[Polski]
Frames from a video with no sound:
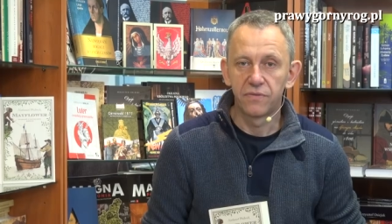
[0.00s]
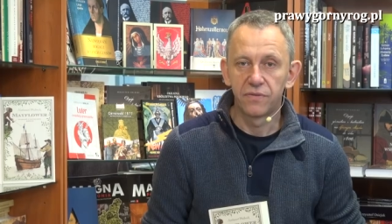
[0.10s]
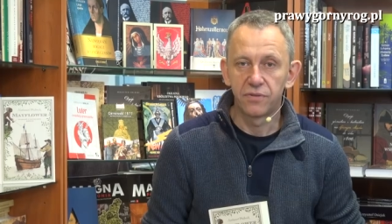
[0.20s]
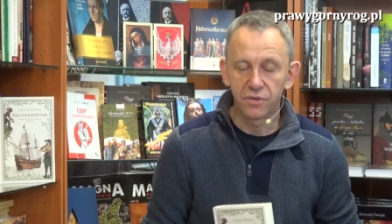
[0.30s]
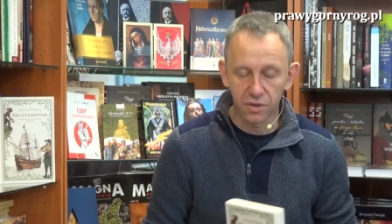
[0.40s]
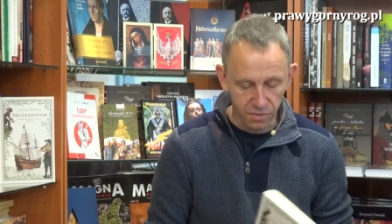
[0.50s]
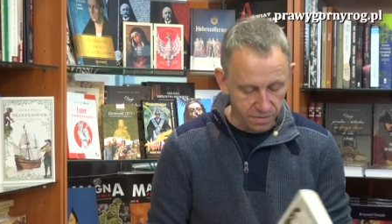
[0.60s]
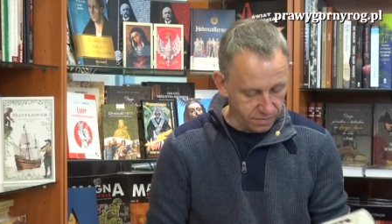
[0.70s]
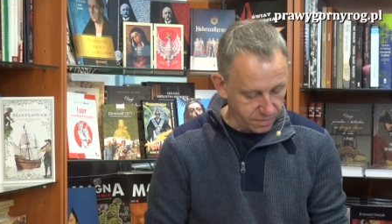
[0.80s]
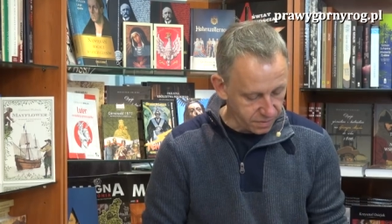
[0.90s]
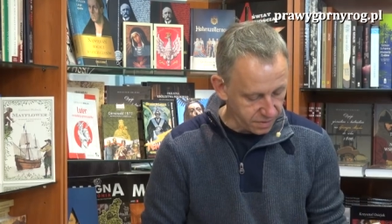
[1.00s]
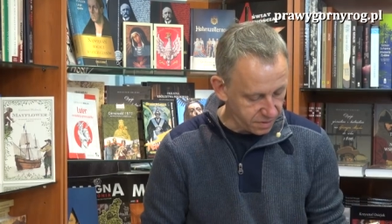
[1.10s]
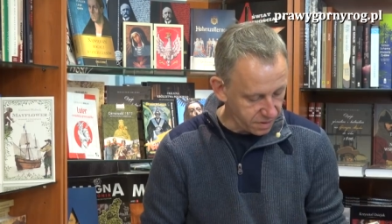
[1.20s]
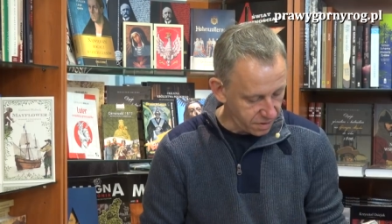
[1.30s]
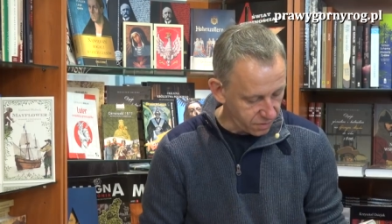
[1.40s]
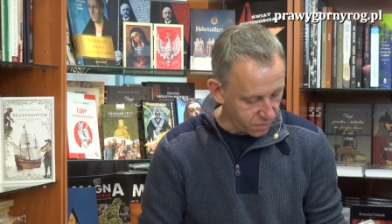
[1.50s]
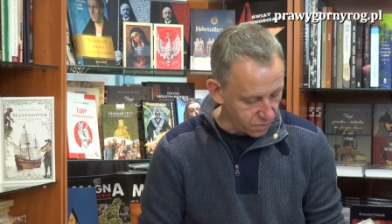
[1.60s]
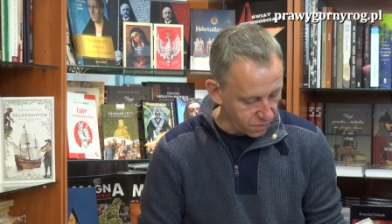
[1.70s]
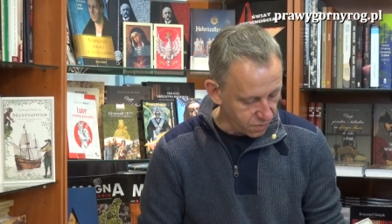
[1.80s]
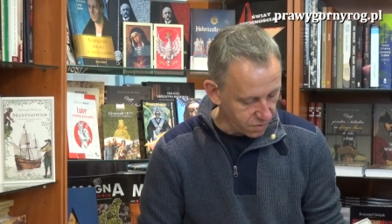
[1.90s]
wziąłem z
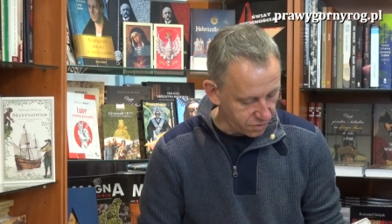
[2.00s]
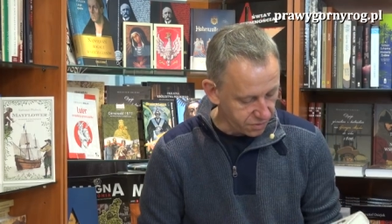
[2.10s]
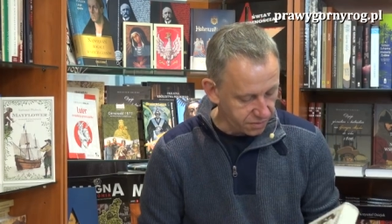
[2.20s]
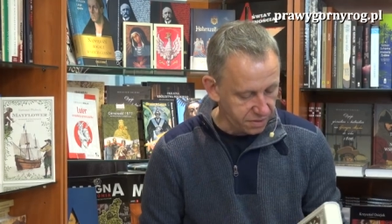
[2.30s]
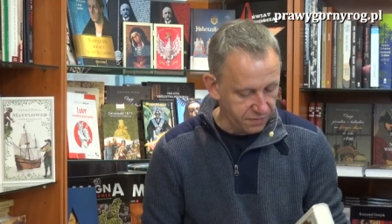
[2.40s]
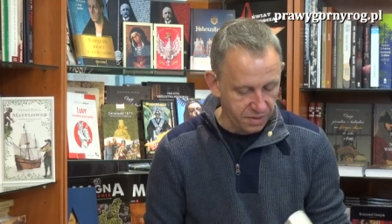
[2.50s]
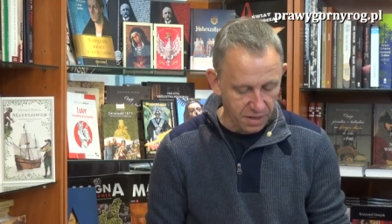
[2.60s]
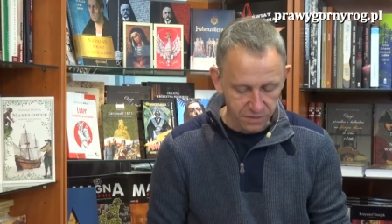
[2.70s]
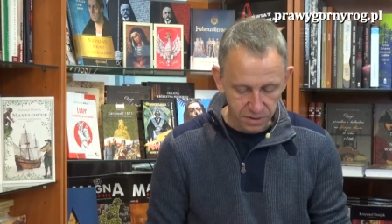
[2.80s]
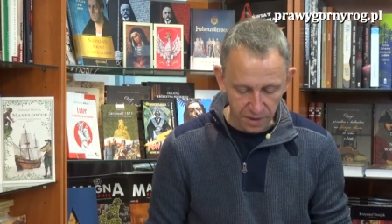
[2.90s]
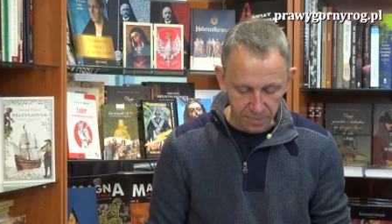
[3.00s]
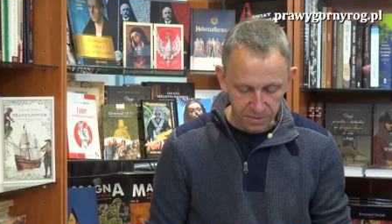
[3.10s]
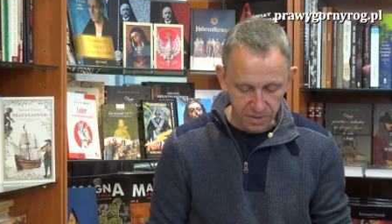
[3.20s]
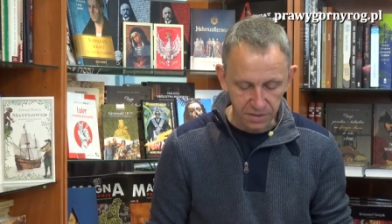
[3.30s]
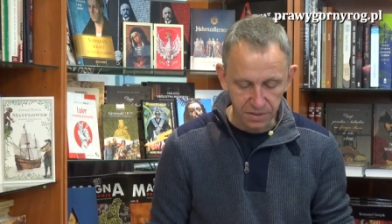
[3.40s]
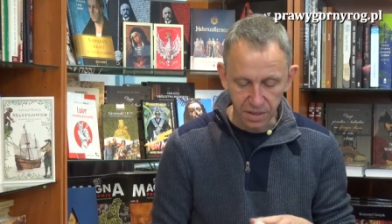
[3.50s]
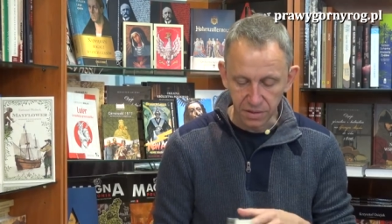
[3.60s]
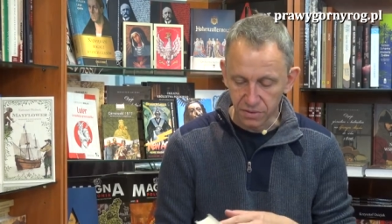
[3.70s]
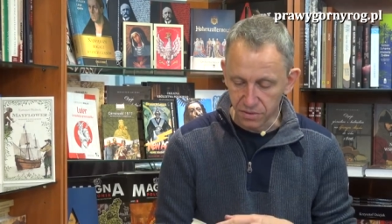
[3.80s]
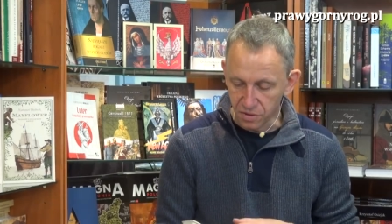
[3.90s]
rynku, o książce wydawnictwa
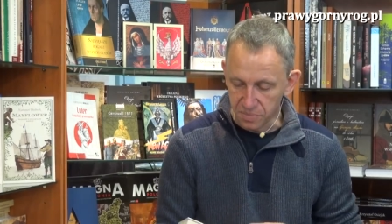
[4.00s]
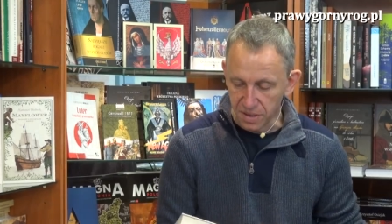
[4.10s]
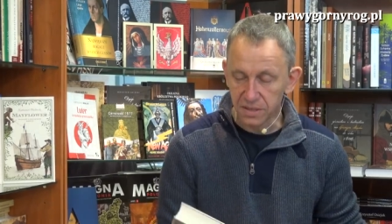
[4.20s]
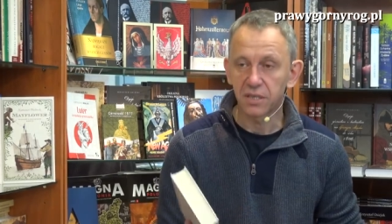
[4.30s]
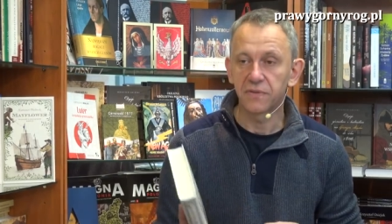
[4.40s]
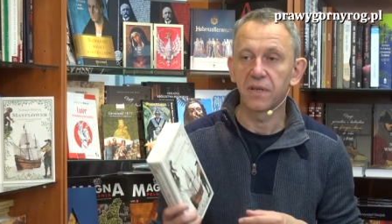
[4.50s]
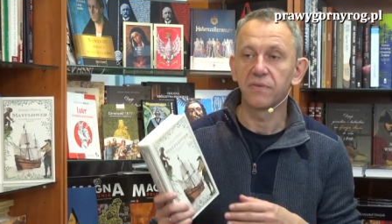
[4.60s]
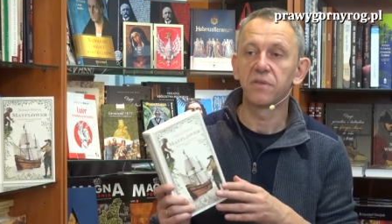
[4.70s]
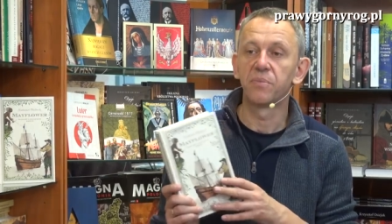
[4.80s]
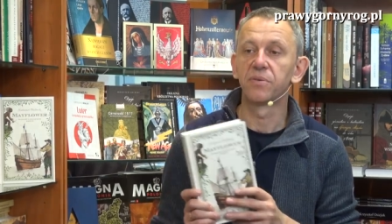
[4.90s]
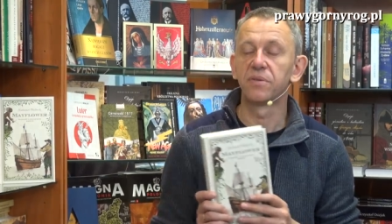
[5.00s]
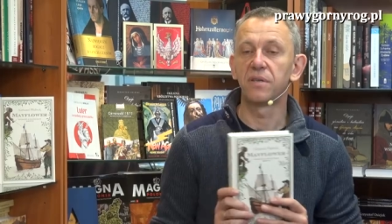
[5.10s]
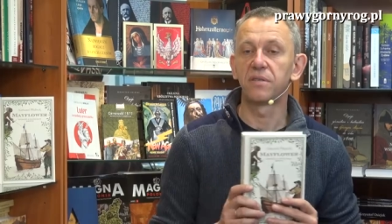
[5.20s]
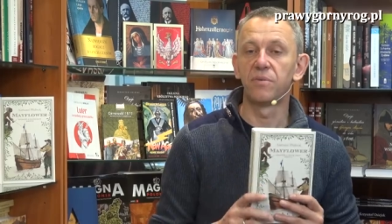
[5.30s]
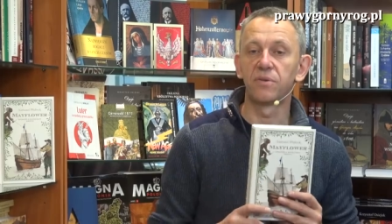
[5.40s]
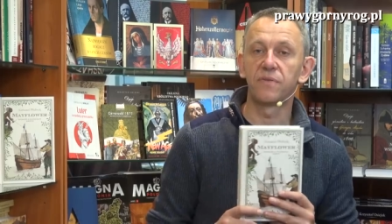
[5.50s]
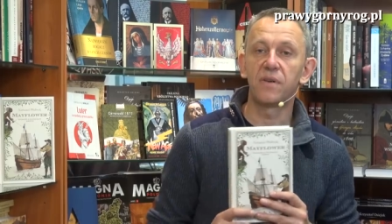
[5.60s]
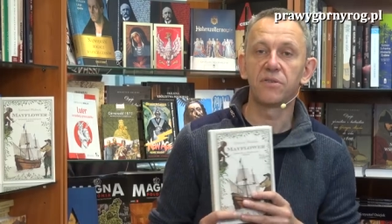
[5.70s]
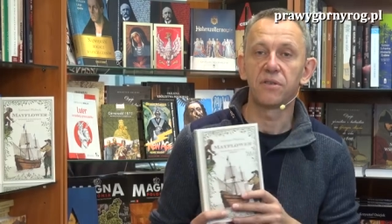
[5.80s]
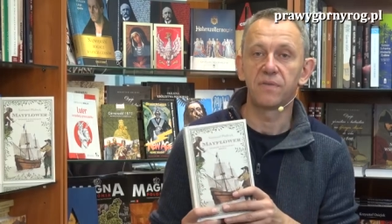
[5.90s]
poznańskiego. Kooperacja z wydawnictwem poznańskim
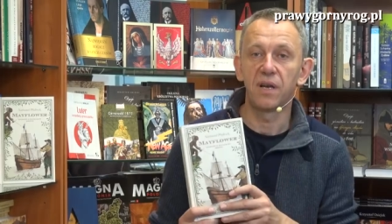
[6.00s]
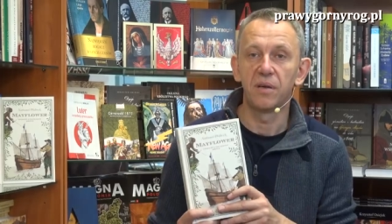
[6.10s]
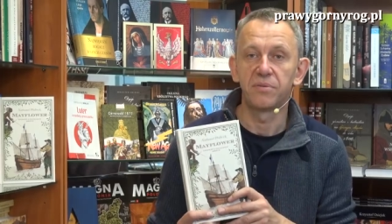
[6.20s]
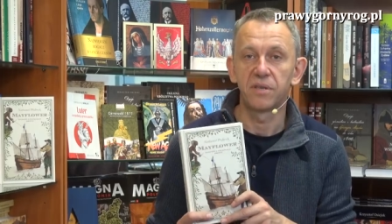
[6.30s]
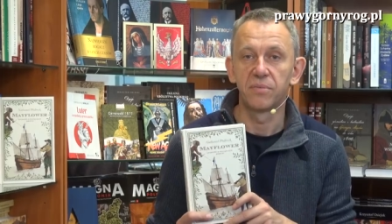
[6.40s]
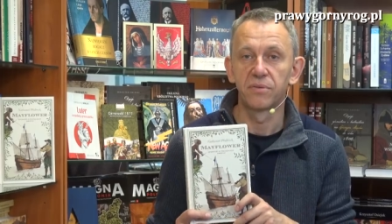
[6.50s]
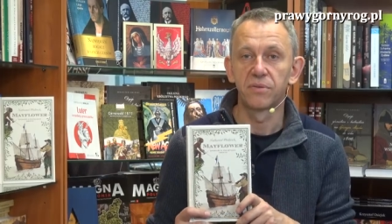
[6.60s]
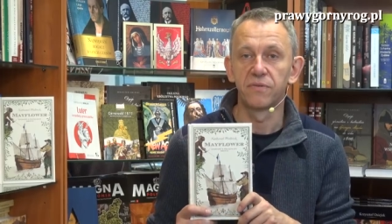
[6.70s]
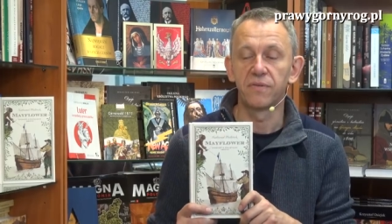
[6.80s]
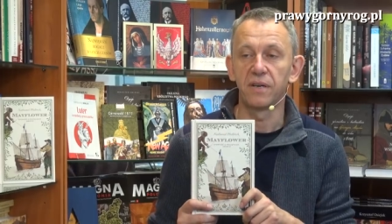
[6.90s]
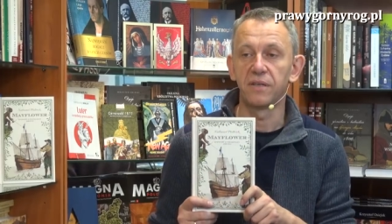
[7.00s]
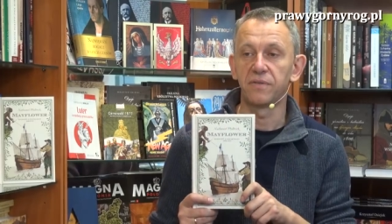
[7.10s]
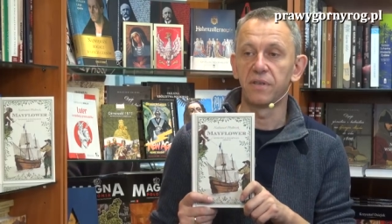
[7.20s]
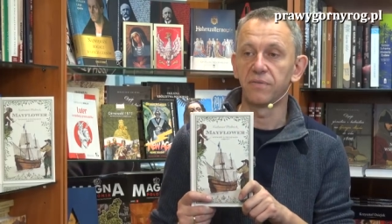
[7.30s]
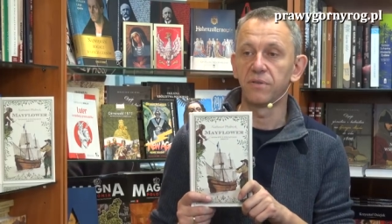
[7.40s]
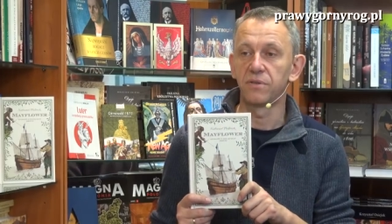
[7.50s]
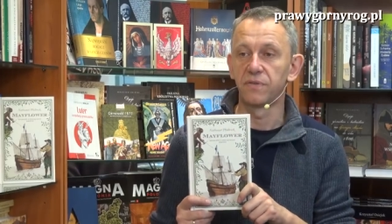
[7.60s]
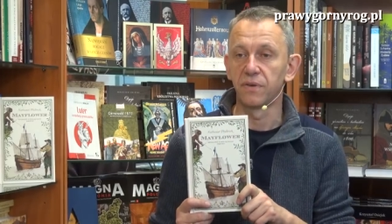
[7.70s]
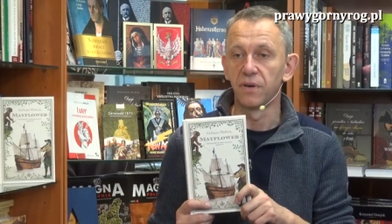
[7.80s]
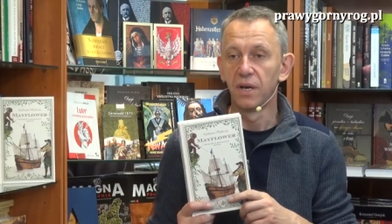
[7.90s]
rozwija się w najlepsze, bo to fajne
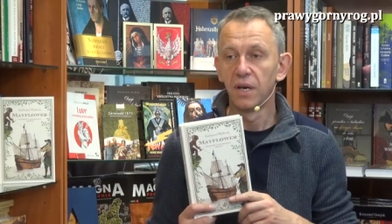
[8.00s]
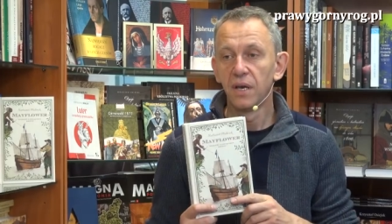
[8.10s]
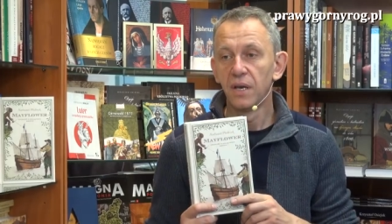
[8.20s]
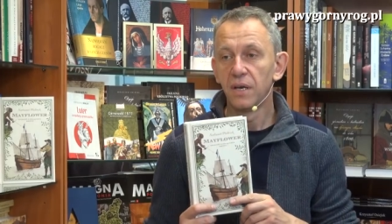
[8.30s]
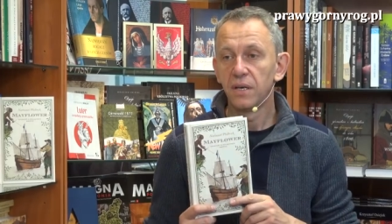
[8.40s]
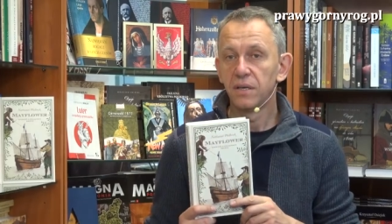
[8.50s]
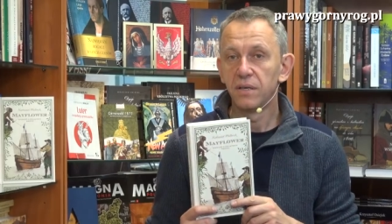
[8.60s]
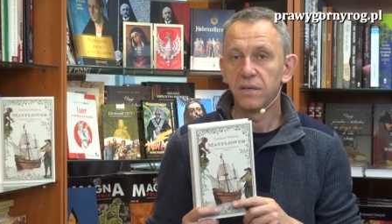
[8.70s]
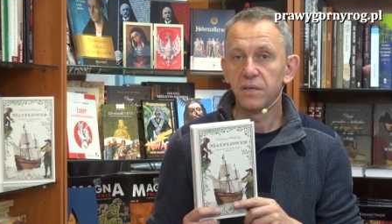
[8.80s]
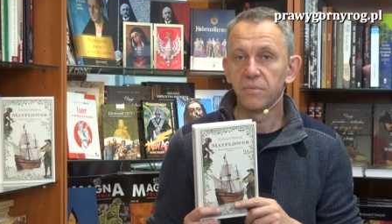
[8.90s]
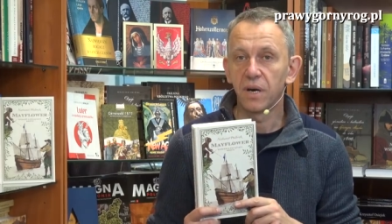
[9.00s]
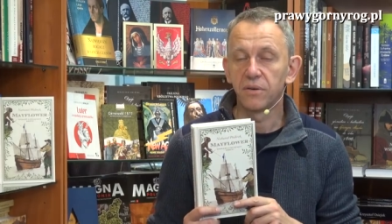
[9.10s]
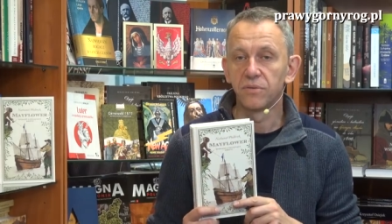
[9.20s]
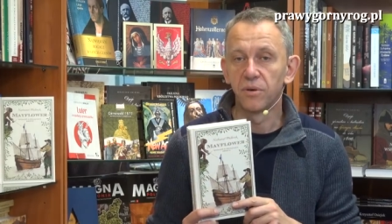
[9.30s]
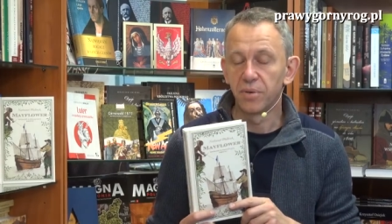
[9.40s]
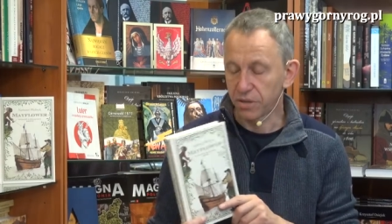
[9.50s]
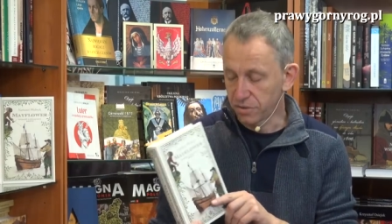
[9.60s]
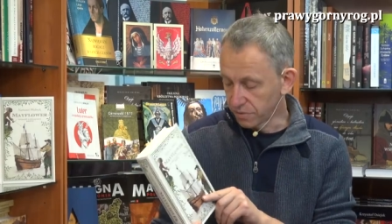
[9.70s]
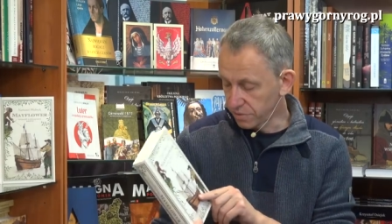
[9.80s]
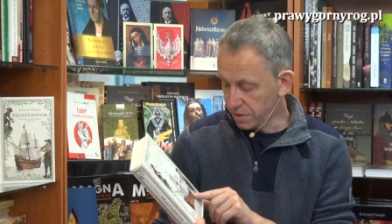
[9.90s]
wydawnictwo i mają dobre
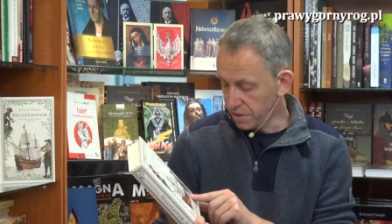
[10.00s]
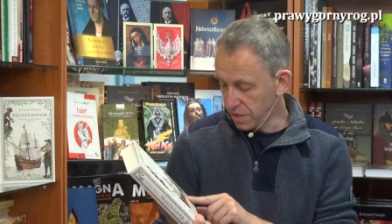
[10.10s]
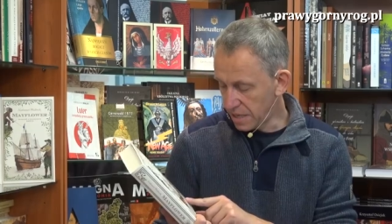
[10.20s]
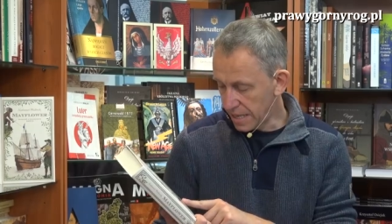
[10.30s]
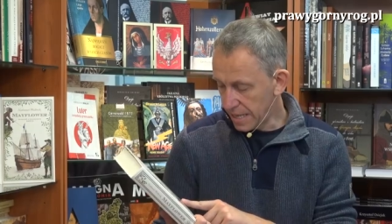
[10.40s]
książki.